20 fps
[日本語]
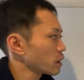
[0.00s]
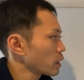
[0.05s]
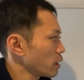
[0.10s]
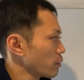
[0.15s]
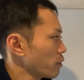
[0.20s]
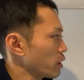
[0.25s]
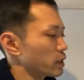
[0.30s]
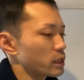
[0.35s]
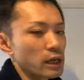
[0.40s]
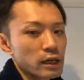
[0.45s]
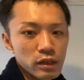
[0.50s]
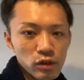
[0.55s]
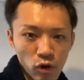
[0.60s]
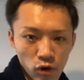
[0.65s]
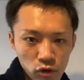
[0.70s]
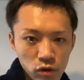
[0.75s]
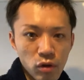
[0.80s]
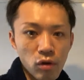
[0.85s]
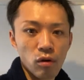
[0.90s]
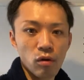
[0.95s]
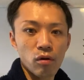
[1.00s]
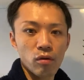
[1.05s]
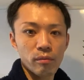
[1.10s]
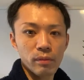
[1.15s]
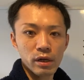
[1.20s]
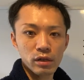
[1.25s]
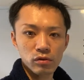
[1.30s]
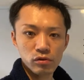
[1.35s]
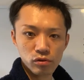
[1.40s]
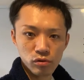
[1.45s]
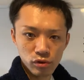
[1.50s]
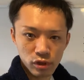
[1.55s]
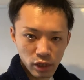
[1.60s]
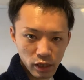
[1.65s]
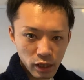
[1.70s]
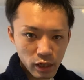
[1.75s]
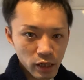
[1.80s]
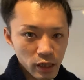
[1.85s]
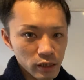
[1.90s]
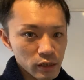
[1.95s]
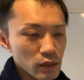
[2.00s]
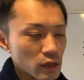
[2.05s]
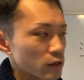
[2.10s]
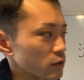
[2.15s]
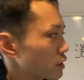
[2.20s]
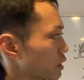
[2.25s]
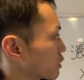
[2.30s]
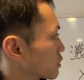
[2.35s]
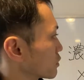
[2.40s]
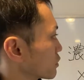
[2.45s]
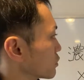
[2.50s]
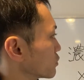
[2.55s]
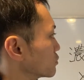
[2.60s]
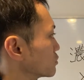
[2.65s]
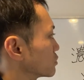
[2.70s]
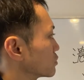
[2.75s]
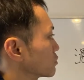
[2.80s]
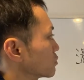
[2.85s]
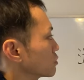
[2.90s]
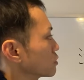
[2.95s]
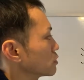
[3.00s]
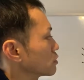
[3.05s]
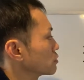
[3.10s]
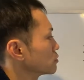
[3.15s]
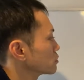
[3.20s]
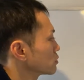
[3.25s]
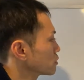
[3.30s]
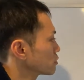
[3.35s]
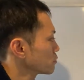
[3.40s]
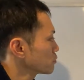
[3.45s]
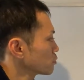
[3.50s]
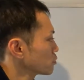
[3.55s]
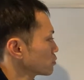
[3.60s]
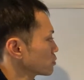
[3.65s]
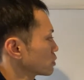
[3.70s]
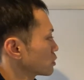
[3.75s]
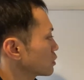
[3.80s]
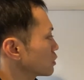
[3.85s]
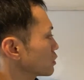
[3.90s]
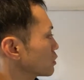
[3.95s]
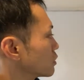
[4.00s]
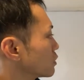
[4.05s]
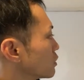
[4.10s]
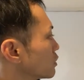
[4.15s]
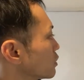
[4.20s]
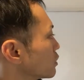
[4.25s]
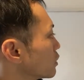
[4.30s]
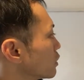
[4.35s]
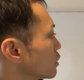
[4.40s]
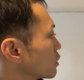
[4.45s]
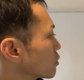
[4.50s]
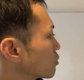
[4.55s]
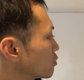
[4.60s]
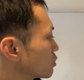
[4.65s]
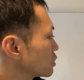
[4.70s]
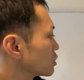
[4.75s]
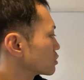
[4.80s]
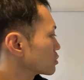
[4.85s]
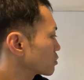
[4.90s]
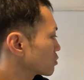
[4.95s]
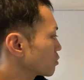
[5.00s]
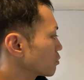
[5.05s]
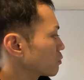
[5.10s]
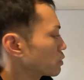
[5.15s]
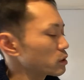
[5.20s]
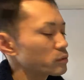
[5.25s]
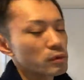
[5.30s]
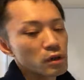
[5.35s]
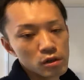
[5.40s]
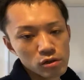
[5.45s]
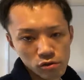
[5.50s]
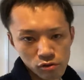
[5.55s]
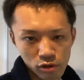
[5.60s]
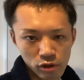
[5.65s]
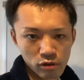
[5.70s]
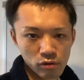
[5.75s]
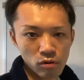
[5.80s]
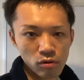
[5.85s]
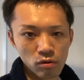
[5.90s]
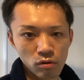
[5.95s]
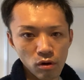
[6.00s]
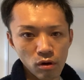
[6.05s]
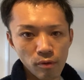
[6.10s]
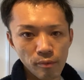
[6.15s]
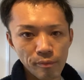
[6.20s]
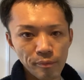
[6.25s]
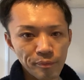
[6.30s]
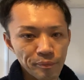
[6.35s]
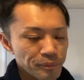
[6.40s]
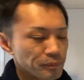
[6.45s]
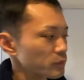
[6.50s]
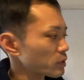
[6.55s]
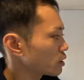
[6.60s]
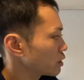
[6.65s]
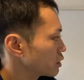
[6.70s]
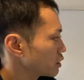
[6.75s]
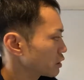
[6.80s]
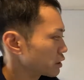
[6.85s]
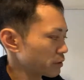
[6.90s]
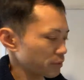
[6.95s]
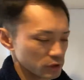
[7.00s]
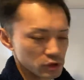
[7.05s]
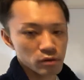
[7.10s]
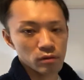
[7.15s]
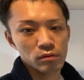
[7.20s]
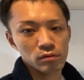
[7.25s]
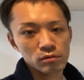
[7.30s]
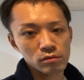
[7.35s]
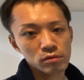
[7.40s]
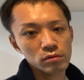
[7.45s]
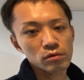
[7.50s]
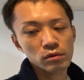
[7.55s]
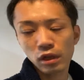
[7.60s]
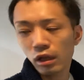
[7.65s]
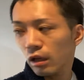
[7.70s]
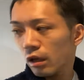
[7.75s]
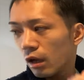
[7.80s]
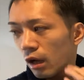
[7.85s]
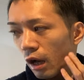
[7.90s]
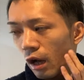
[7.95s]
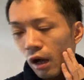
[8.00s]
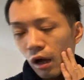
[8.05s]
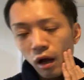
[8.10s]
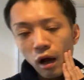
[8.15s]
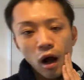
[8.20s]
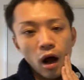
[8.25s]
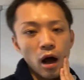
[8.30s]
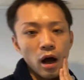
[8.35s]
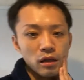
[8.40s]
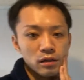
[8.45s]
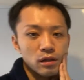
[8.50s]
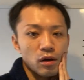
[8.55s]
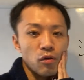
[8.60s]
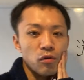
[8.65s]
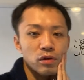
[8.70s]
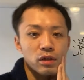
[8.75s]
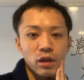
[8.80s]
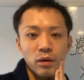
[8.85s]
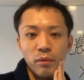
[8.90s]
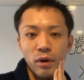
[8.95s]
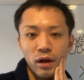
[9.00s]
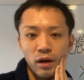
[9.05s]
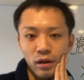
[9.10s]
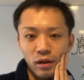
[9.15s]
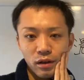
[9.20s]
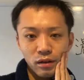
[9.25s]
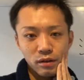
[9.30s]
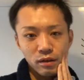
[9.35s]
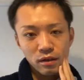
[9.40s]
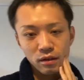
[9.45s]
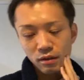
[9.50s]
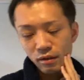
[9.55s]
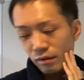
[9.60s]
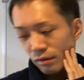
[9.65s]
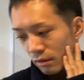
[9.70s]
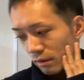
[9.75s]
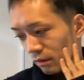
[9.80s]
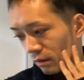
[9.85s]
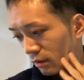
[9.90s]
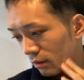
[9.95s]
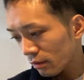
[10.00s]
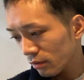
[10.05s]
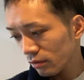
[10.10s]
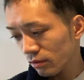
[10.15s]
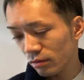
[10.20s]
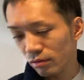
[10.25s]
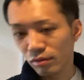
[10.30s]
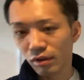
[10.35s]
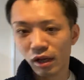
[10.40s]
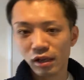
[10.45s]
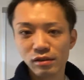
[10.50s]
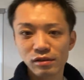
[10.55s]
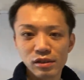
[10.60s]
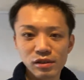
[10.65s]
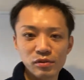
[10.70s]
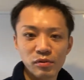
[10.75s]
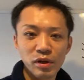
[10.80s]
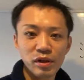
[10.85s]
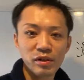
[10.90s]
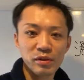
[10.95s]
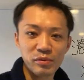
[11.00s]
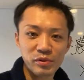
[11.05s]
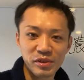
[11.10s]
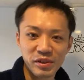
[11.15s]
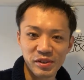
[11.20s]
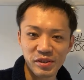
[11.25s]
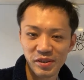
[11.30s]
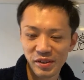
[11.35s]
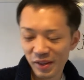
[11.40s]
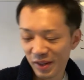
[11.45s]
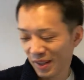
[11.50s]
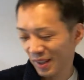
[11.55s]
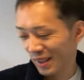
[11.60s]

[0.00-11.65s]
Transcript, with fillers: 買わないよと、お前の商品なんか買ったらかっていう人言ってたと思うんで、えー、濃いリストのメルマガ集計方法、いきましょう。ちょっとね、朝起きたばっかなんで、ちょっと滑舌悪いかもしれないです